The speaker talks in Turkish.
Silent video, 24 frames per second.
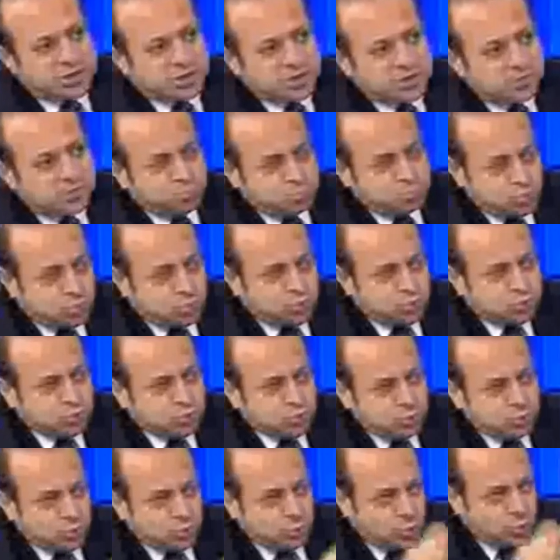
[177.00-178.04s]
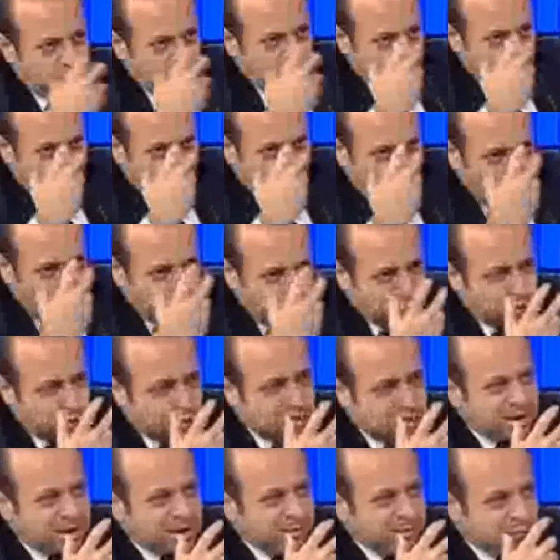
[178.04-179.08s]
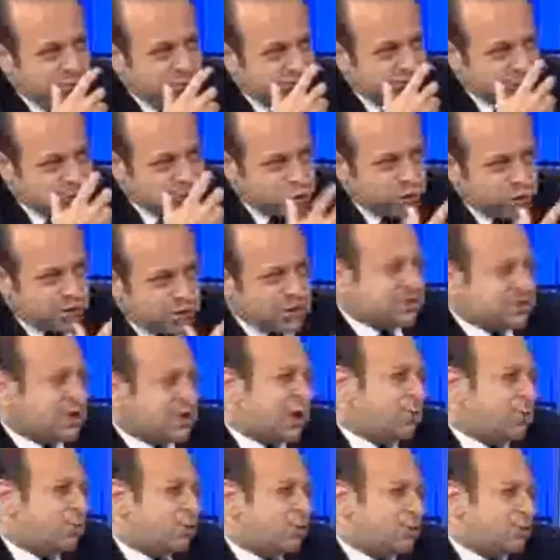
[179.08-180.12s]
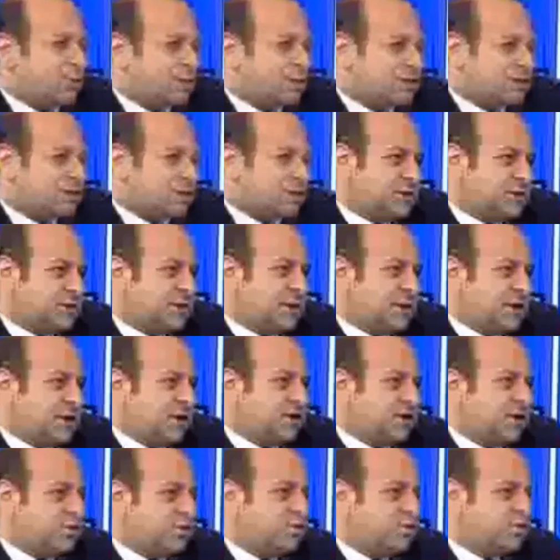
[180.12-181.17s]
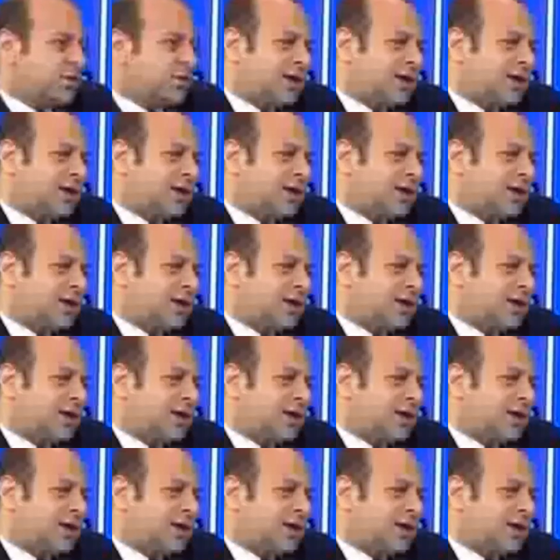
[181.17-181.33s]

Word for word: şans. Bu öngörüye, bu vizyona sahip olması hı hı. ve